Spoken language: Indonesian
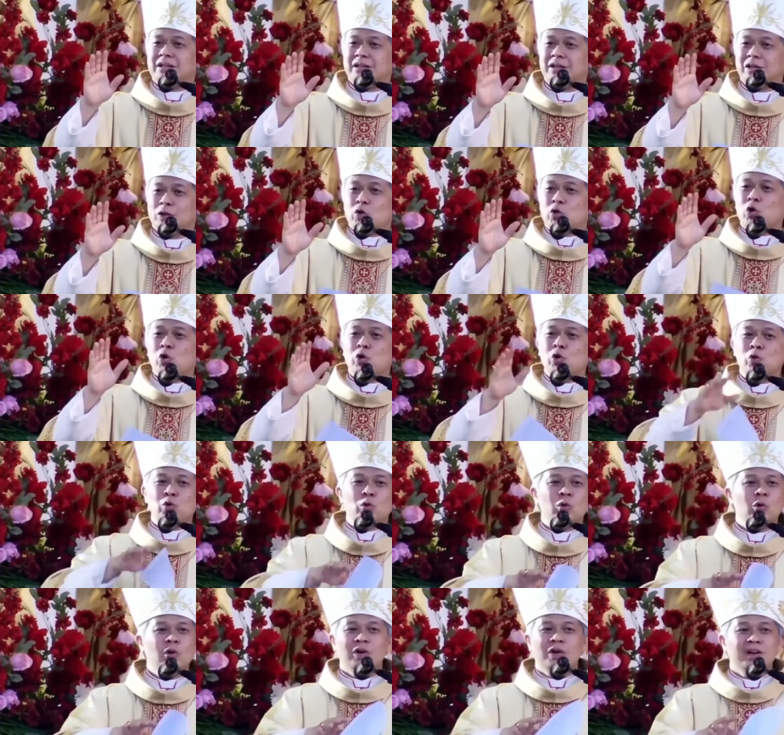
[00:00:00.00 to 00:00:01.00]
guru,
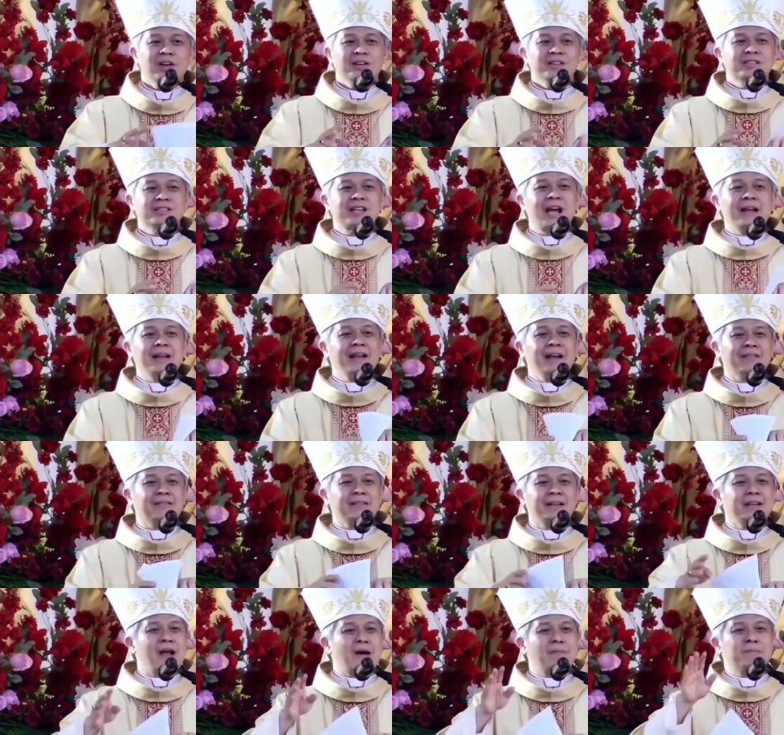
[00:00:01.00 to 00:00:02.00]
saya
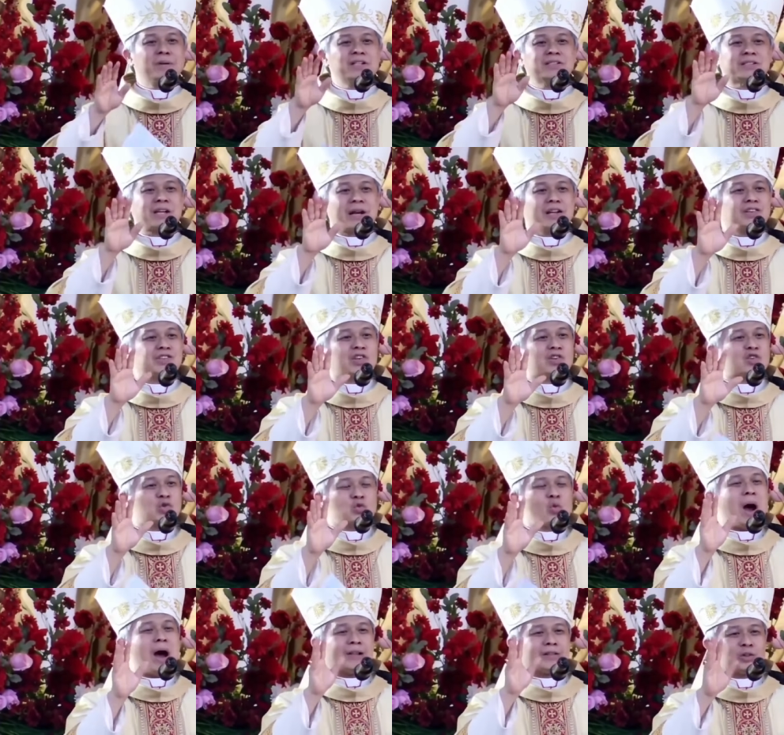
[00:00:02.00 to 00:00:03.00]
tidak mencari
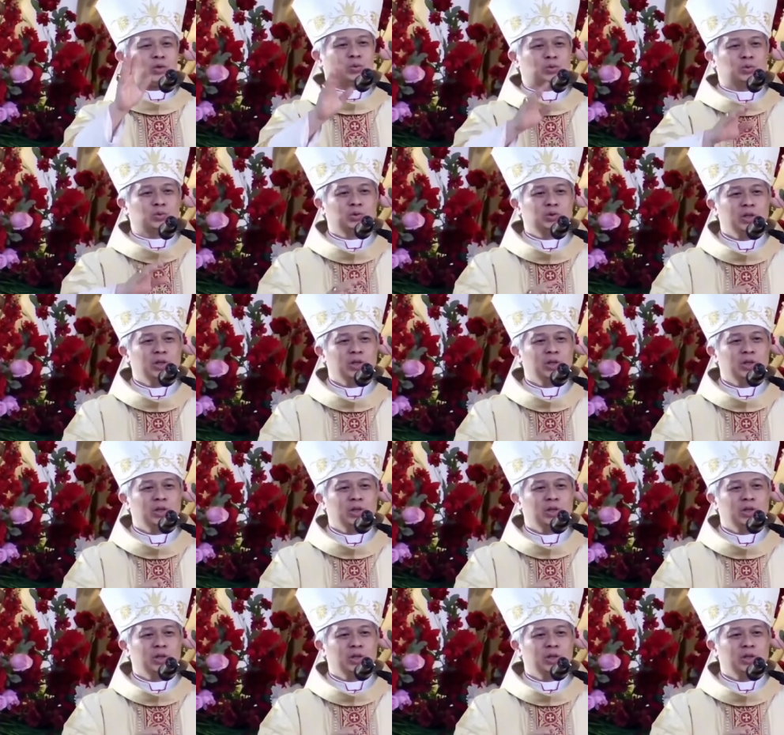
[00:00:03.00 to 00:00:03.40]
sesuatu.